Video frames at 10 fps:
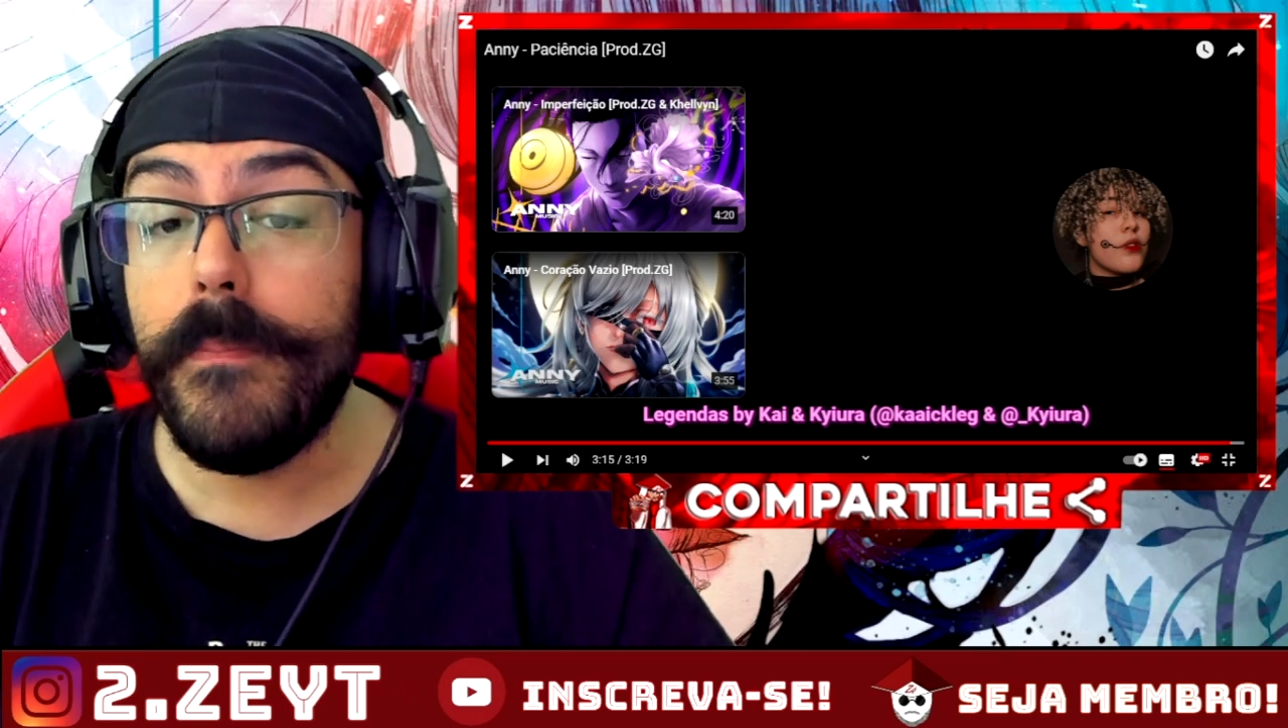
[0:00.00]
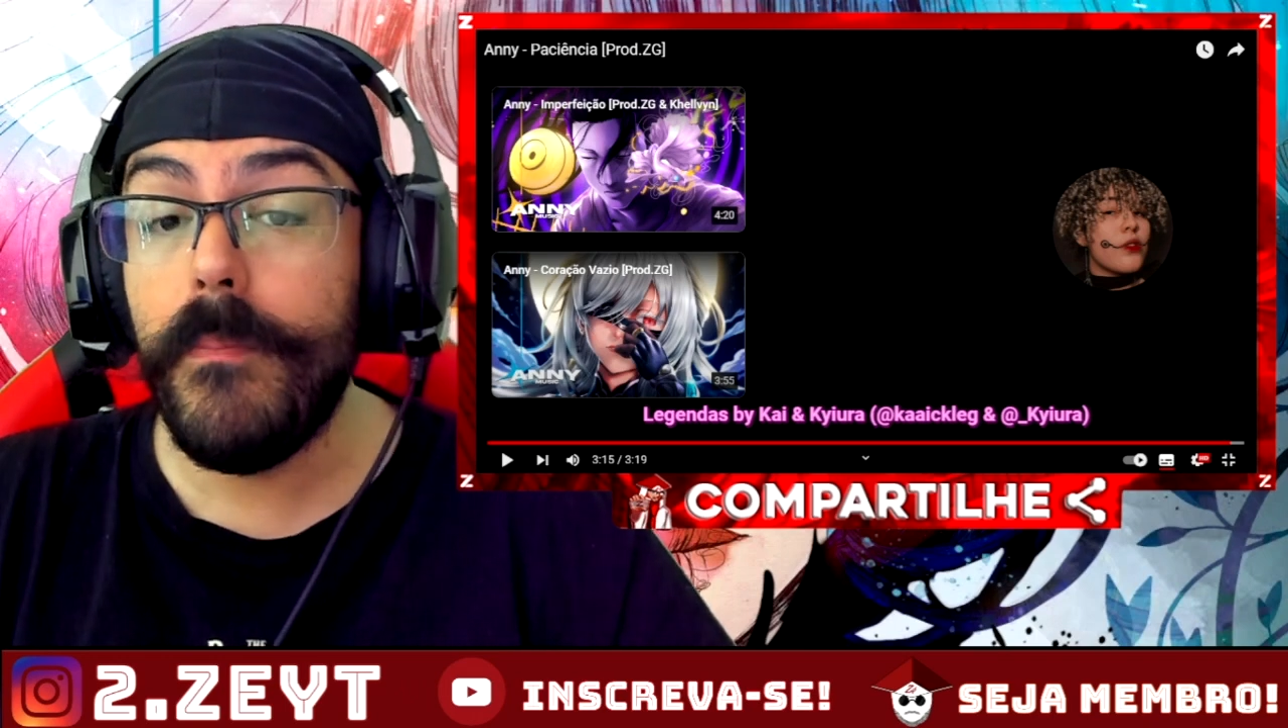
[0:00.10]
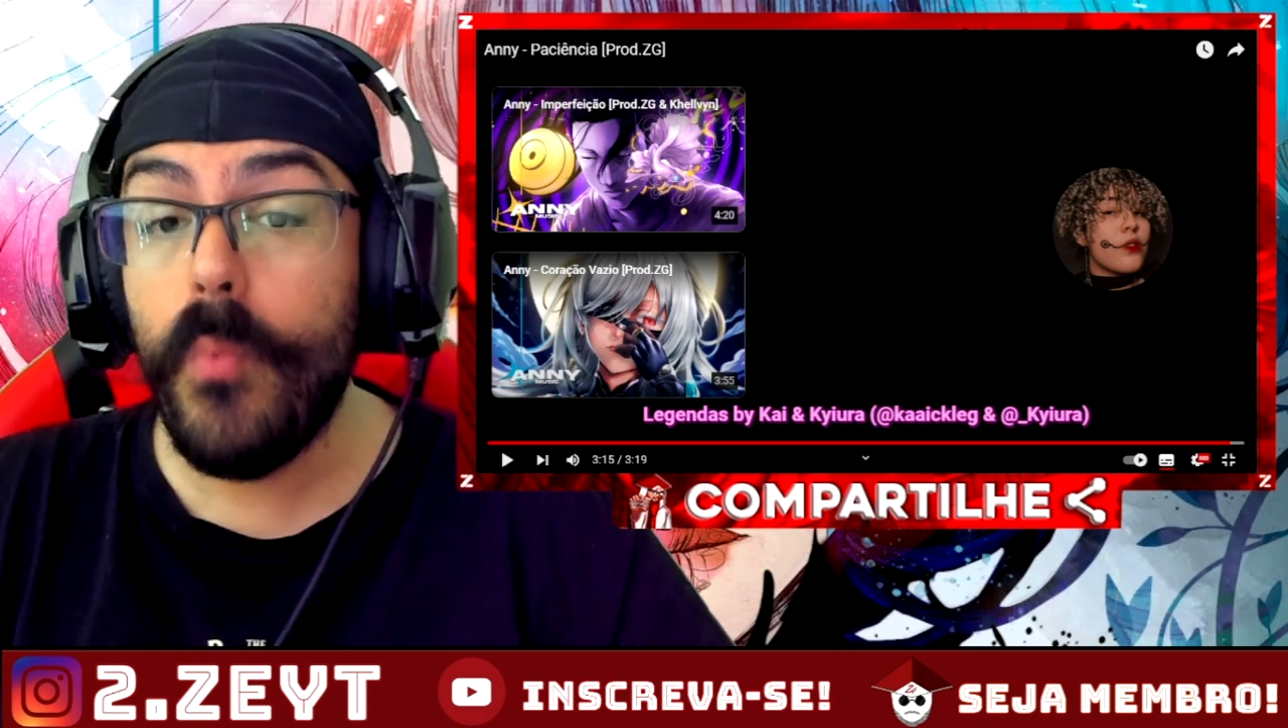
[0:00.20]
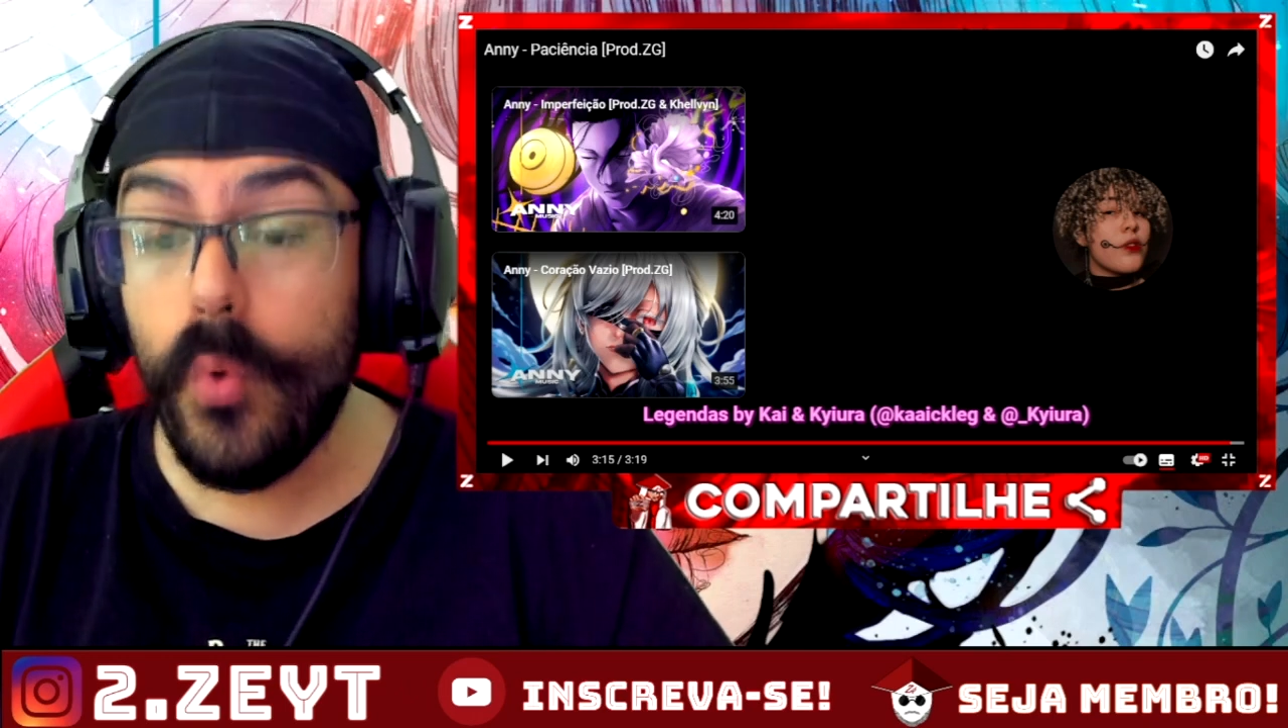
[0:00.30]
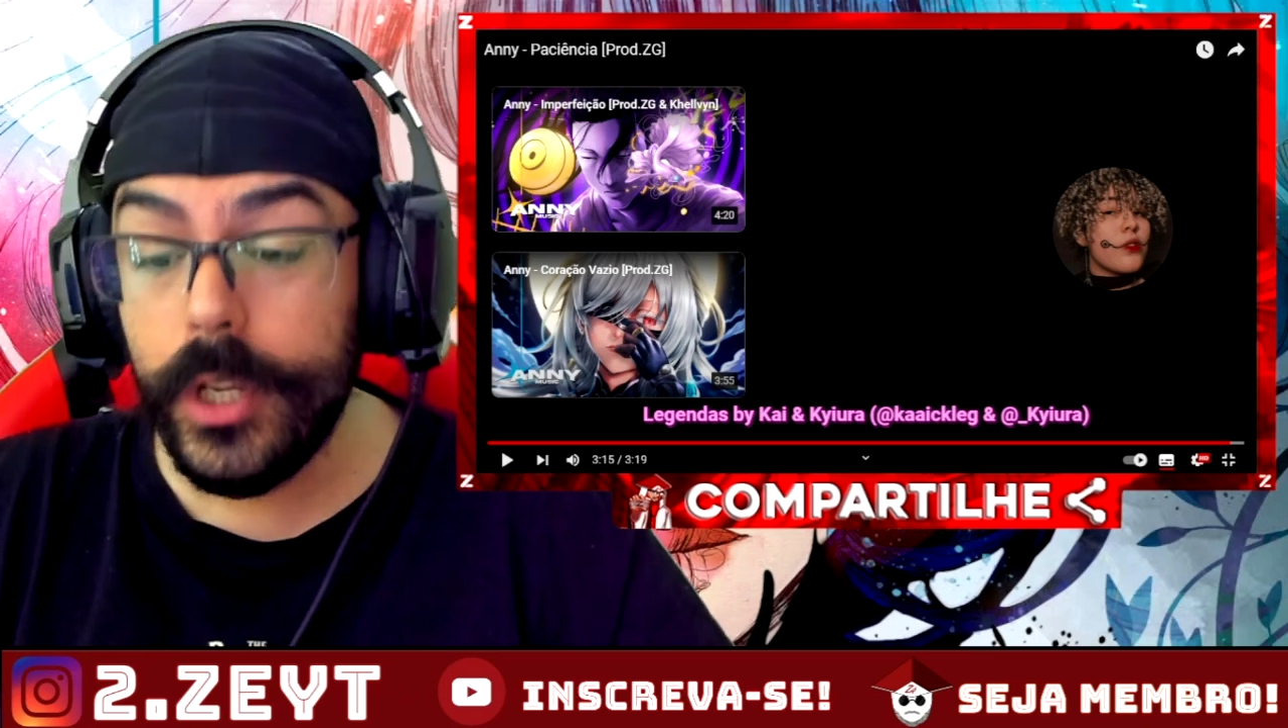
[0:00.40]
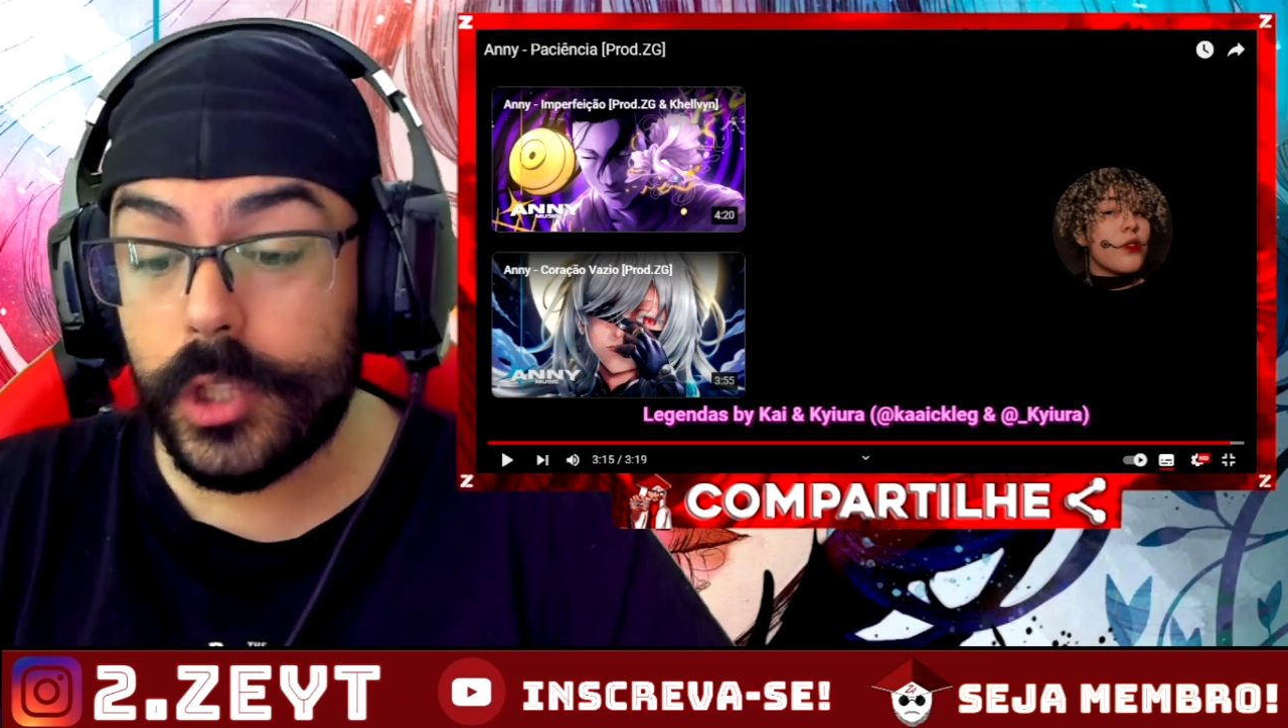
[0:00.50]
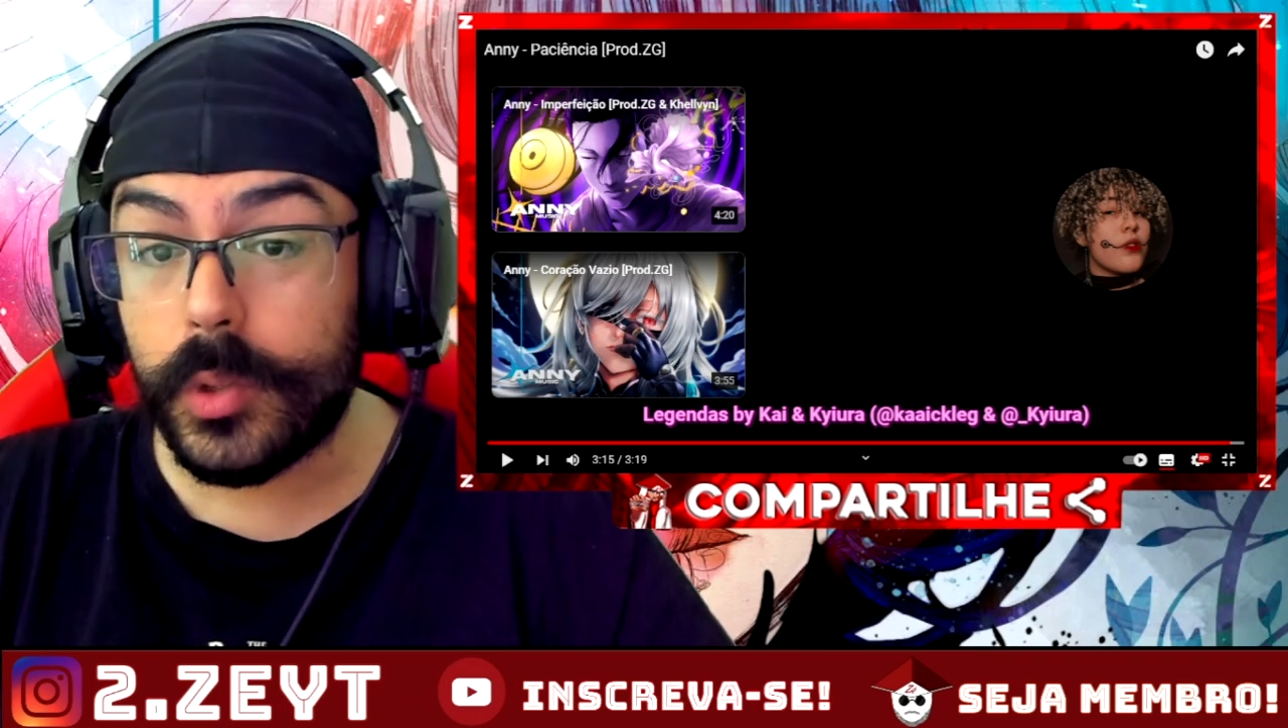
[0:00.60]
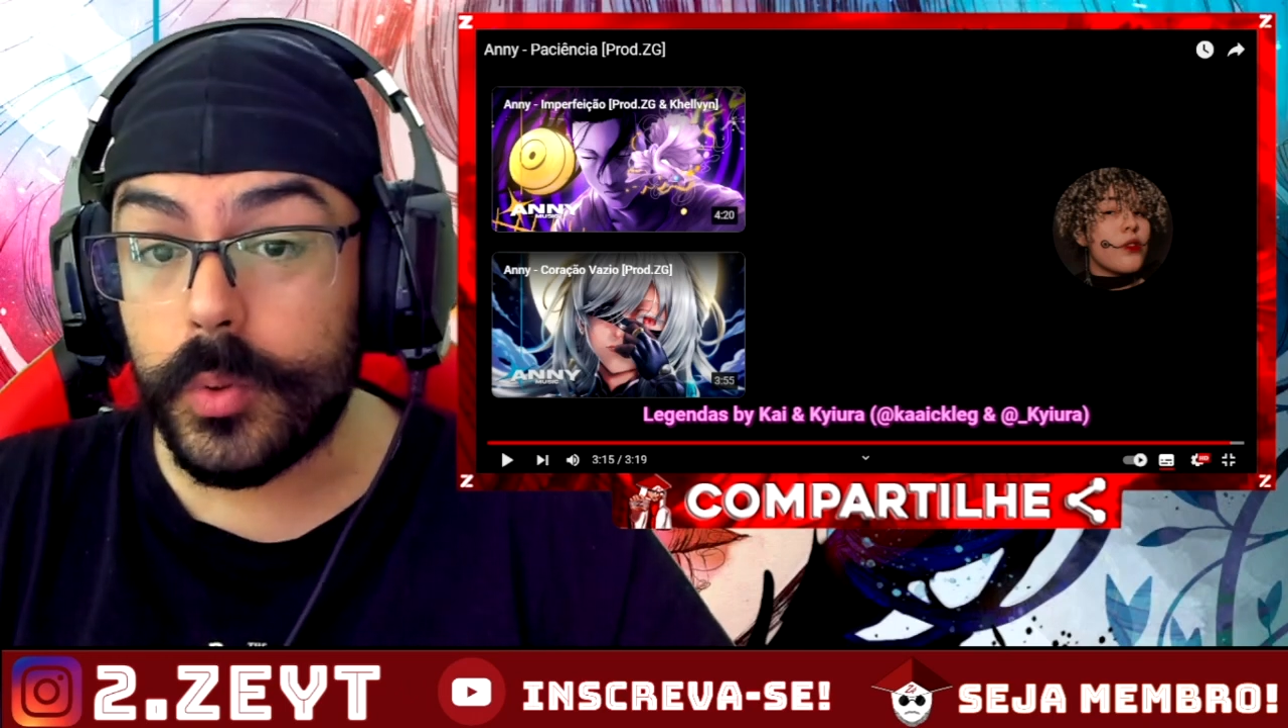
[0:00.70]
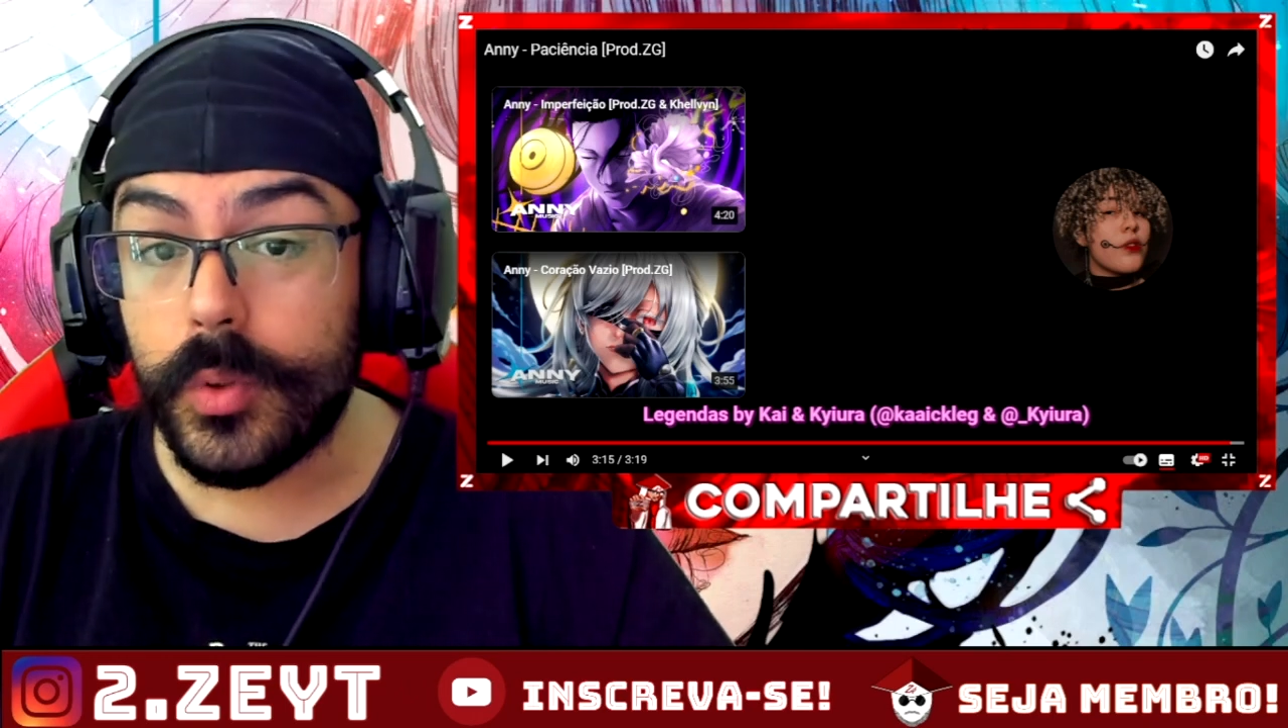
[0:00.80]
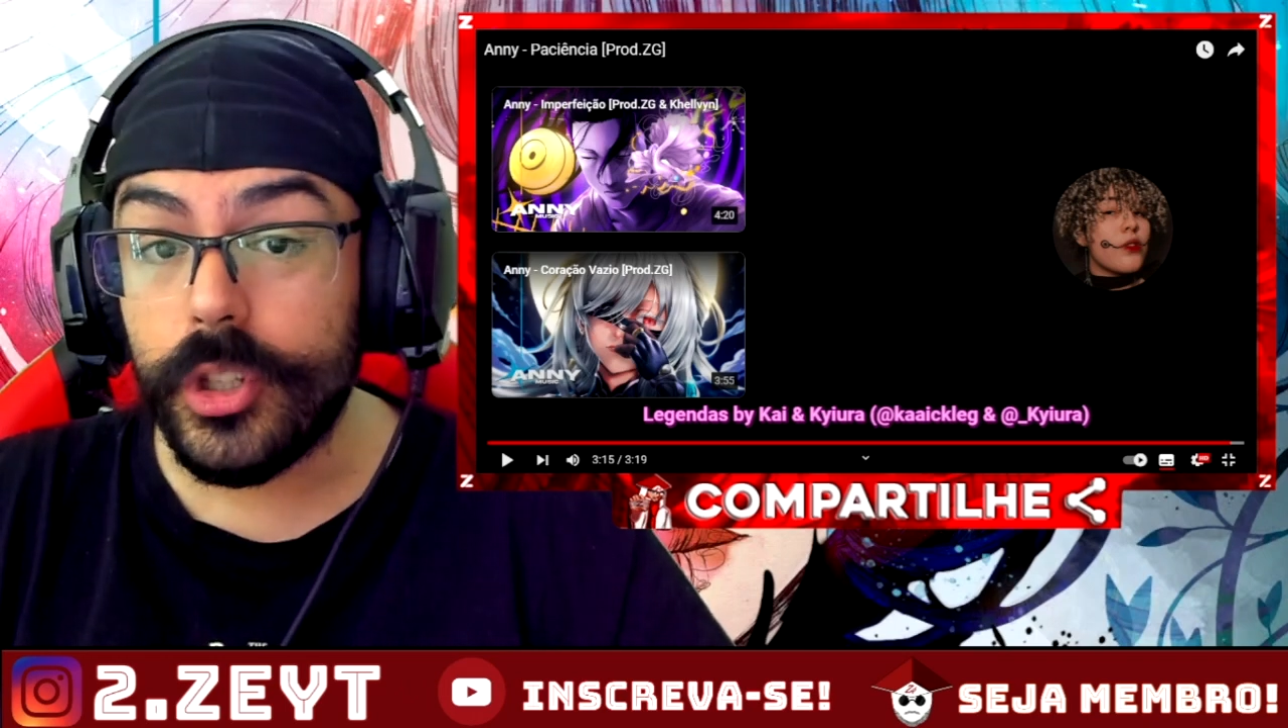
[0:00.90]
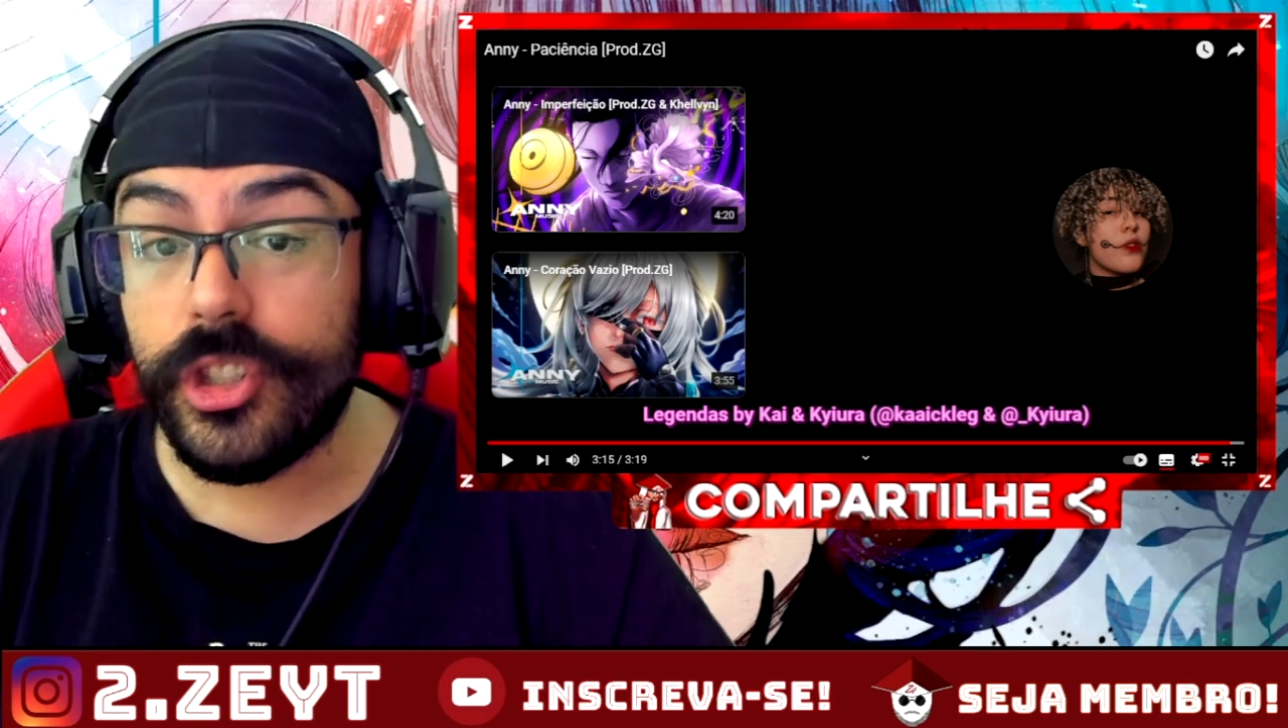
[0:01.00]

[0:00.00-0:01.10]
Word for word: muito